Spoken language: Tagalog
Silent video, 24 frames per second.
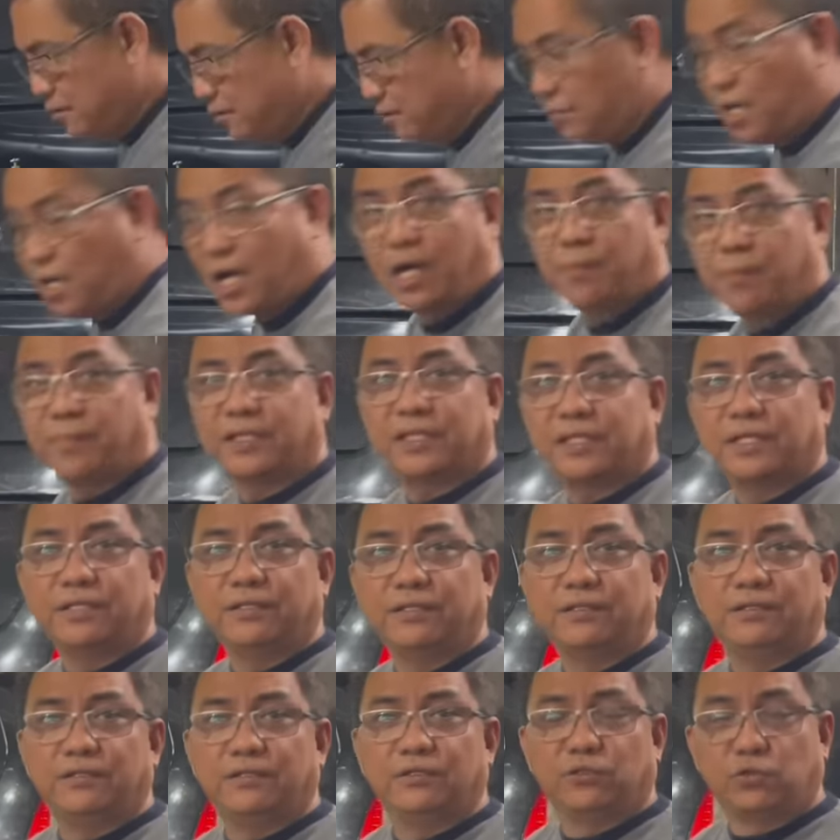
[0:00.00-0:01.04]
Mga kapatid,
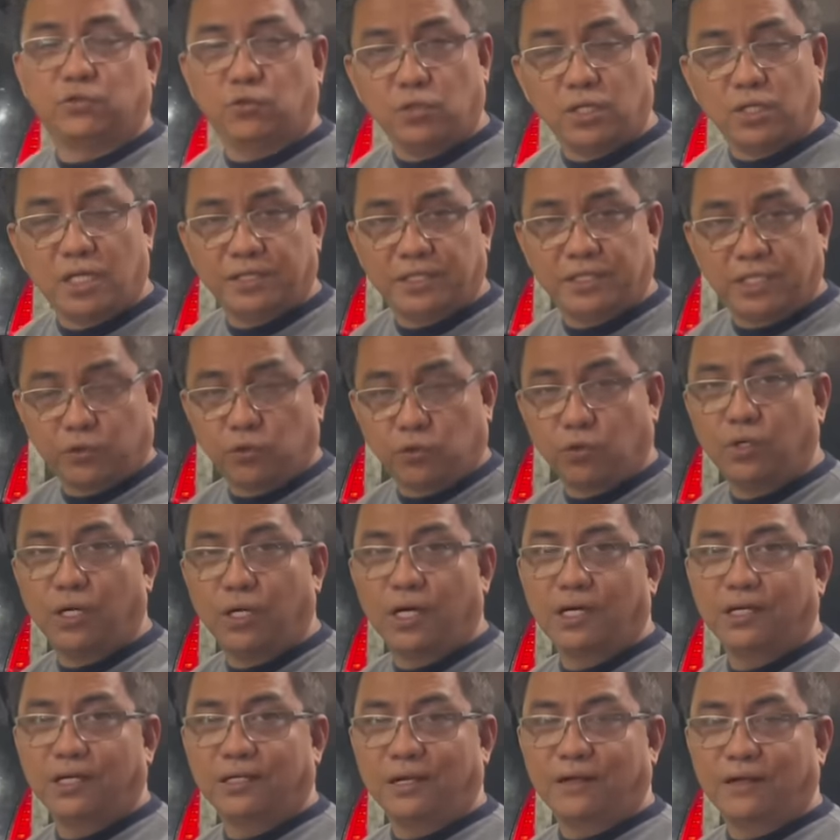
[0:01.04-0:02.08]
tulad nitong
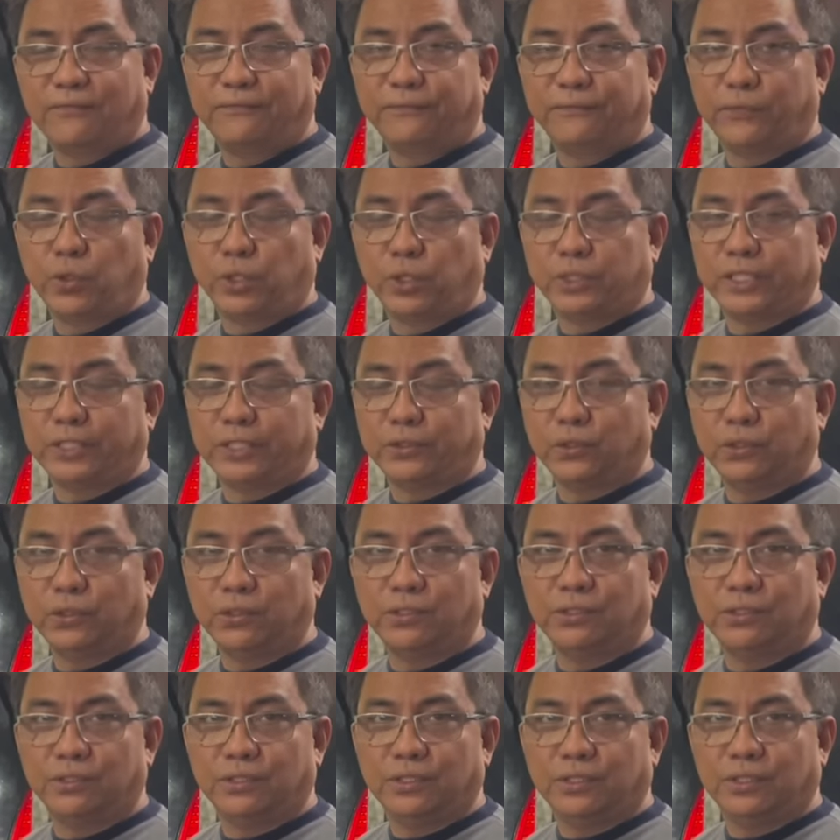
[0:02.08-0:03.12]
uh, ah, RAV4 na to,
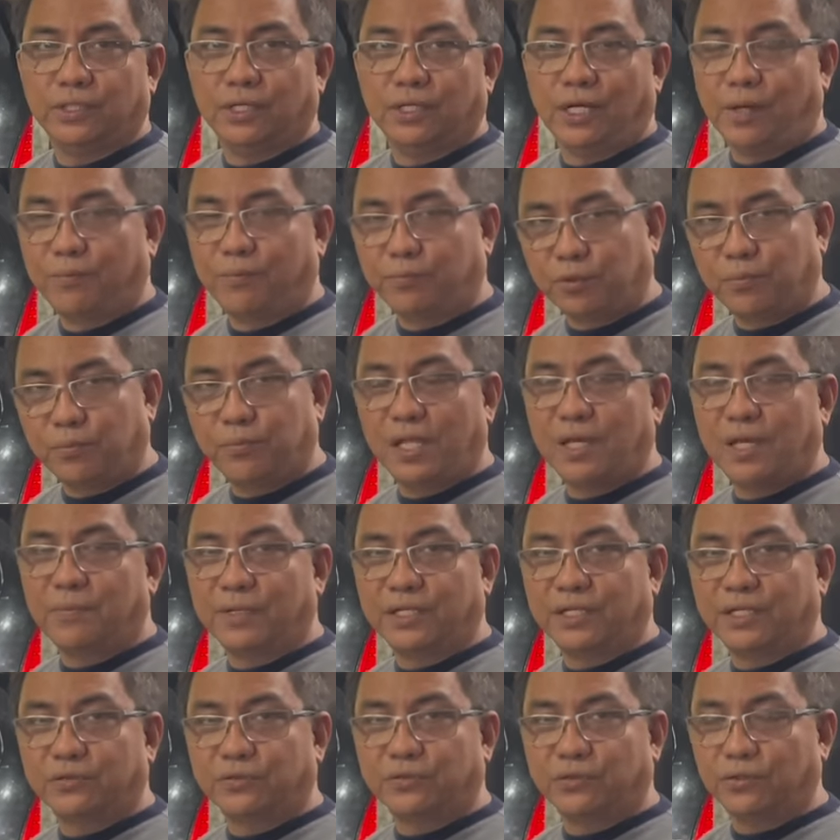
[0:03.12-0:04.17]
ang
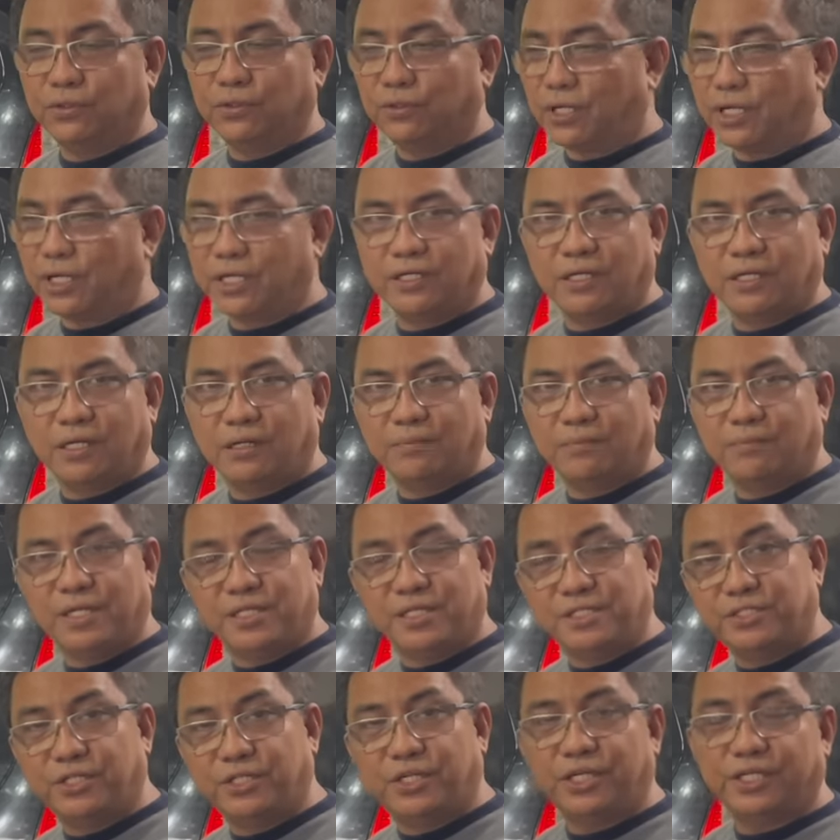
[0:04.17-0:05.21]
problema nito ay uh,
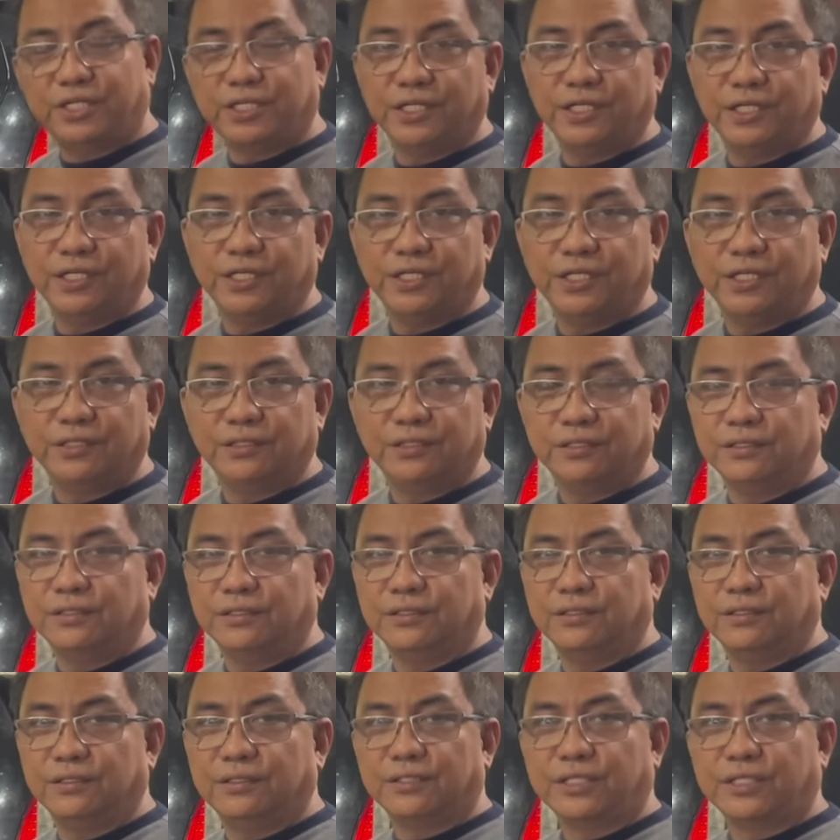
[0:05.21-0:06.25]
may jerking,
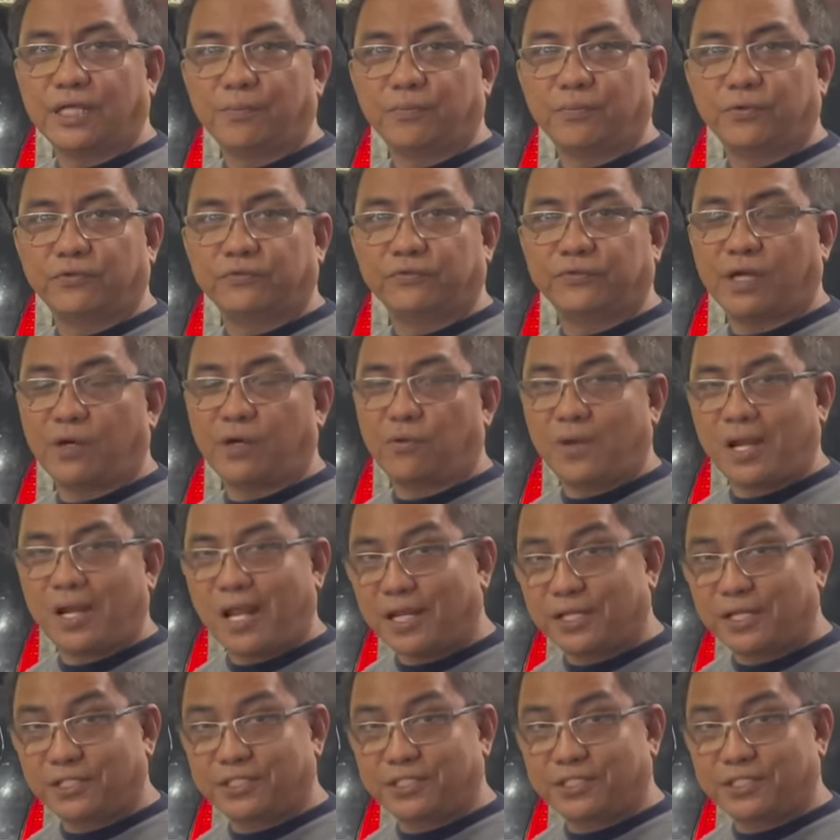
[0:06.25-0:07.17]
tapos uh, wala na